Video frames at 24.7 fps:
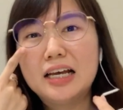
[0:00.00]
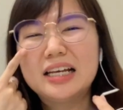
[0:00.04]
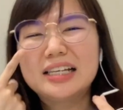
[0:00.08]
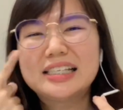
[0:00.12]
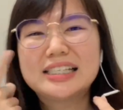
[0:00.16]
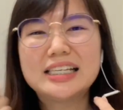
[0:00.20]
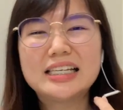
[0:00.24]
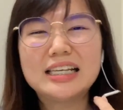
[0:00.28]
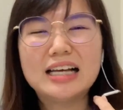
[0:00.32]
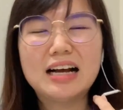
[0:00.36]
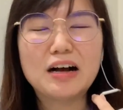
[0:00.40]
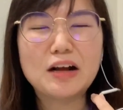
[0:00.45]

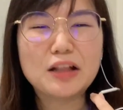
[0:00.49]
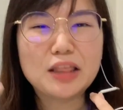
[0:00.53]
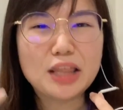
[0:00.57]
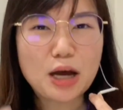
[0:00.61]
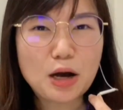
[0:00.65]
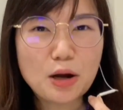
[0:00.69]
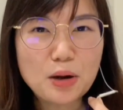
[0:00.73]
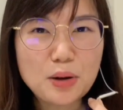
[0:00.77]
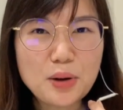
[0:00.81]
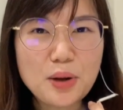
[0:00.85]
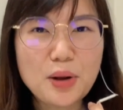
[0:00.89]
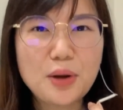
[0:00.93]
行，呃，
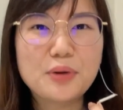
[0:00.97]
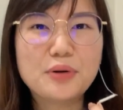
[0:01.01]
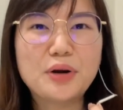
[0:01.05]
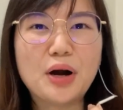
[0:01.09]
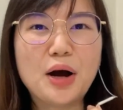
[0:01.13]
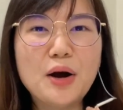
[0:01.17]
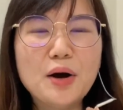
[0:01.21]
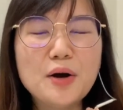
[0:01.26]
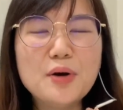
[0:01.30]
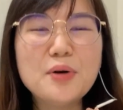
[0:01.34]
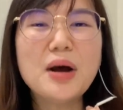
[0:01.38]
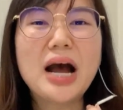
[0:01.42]
然后然
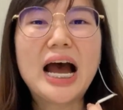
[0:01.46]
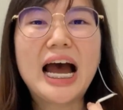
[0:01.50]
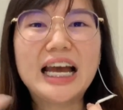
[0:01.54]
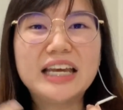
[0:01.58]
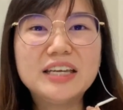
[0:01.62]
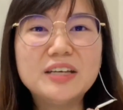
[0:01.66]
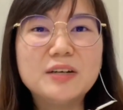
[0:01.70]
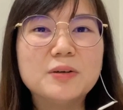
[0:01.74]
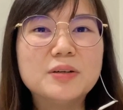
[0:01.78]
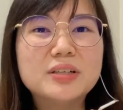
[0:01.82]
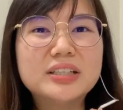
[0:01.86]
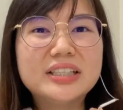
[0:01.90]
后还
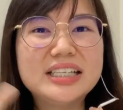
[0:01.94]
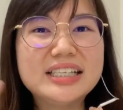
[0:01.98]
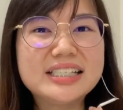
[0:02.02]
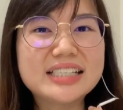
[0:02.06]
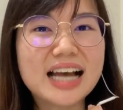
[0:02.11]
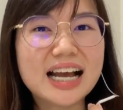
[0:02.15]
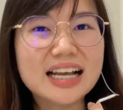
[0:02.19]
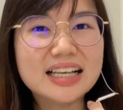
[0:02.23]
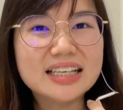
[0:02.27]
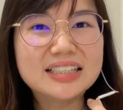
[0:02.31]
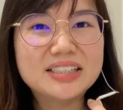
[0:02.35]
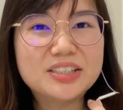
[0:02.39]
有第
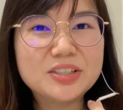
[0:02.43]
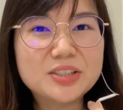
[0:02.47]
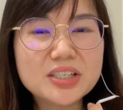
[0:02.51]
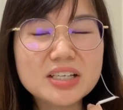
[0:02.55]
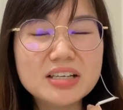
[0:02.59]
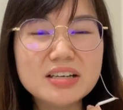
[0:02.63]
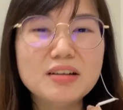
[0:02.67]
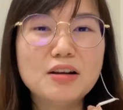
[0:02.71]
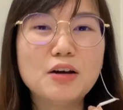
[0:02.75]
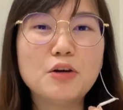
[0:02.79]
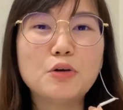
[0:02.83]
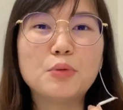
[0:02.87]
三就是
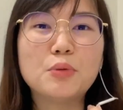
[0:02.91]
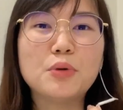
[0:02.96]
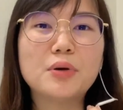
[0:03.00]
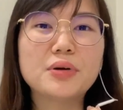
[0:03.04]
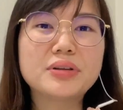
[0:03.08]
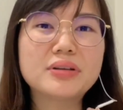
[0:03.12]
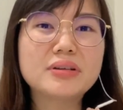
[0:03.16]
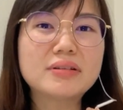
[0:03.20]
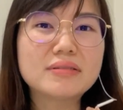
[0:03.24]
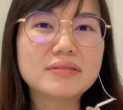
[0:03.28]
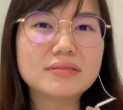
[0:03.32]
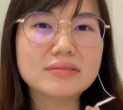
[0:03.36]
我
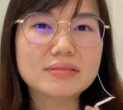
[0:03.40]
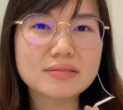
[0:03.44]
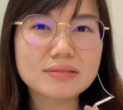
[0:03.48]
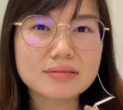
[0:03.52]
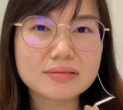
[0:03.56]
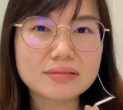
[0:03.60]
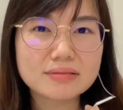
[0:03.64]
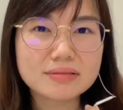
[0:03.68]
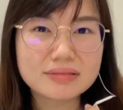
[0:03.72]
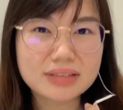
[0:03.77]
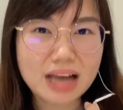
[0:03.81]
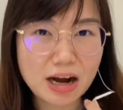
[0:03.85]

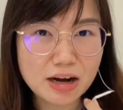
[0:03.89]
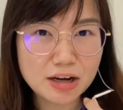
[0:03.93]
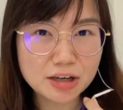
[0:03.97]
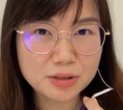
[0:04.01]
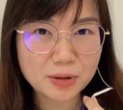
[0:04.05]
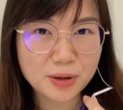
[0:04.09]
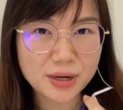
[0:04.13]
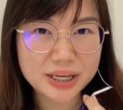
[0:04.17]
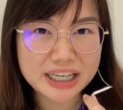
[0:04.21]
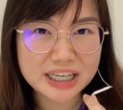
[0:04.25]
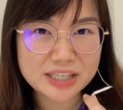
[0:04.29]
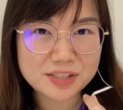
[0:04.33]
要喝
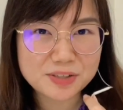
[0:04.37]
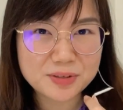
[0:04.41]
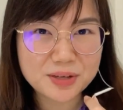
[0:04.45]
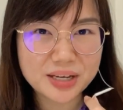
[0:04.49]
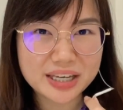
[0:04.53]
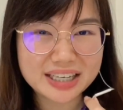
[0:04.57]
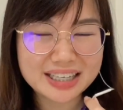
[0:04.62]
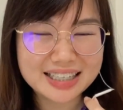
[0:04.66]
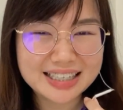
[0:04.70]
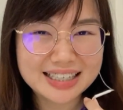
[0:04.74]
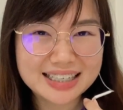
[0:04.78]
多一点水。